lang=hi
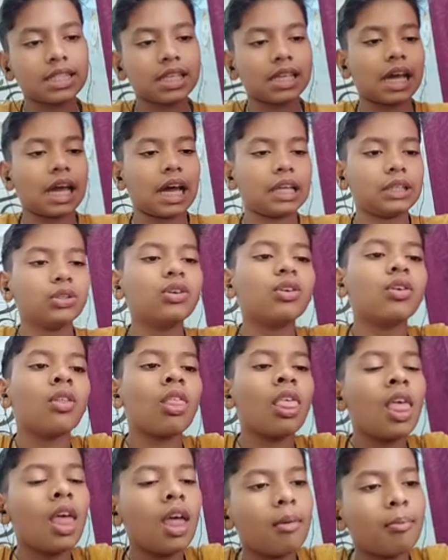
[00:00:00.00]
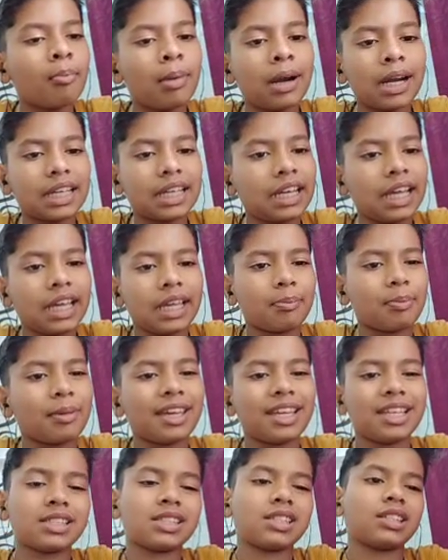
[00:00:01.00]
लगा दूँ बट नहीं
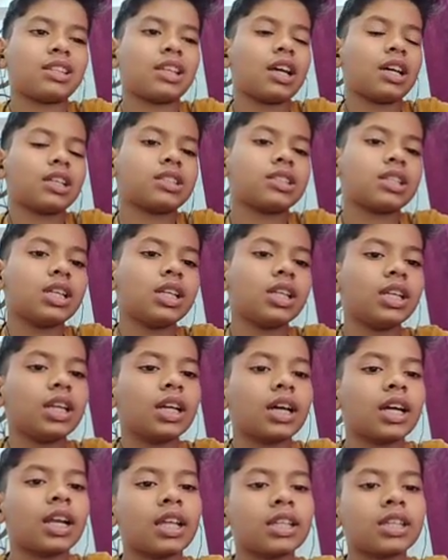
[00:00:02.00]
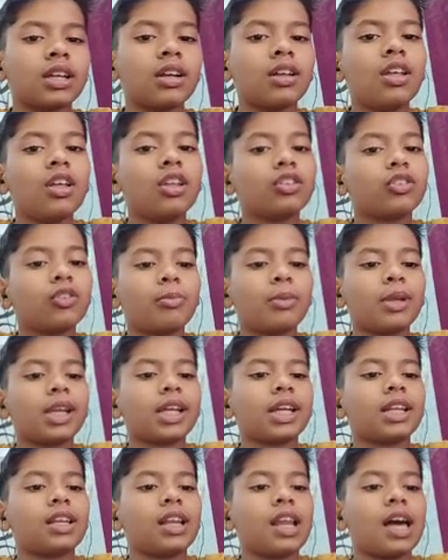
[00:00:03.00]
पेंस इतना अच्छा नहीं लग रहा था तो मैंने
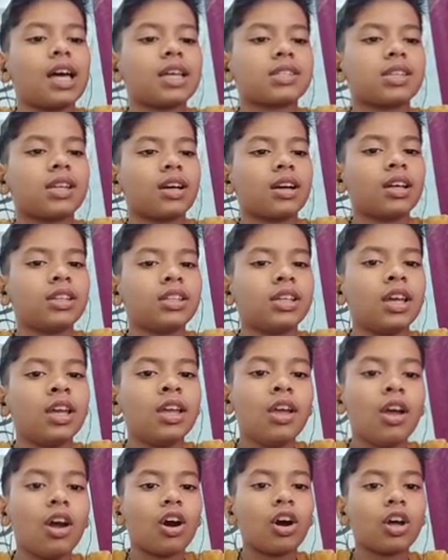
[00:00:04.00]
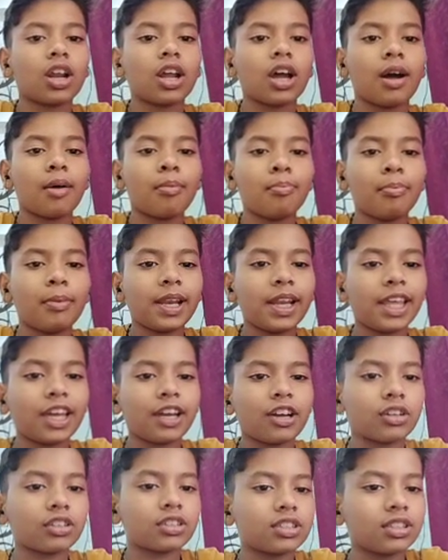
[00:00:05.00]
ग्लास लगा दी और अब मैंने एक
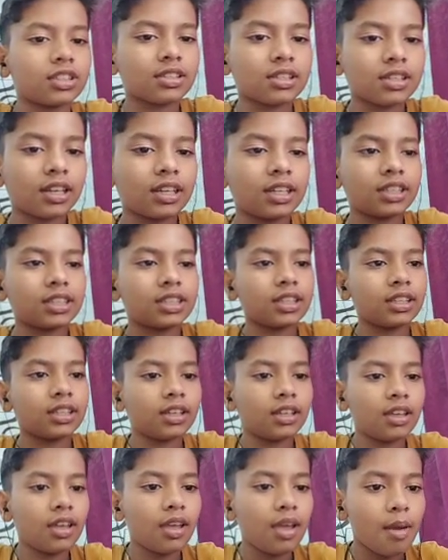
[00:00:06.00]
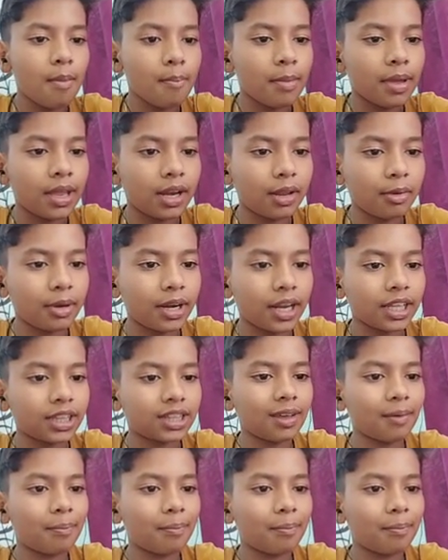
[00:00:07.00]
और चीज़ करी थी मैंने बनाई थी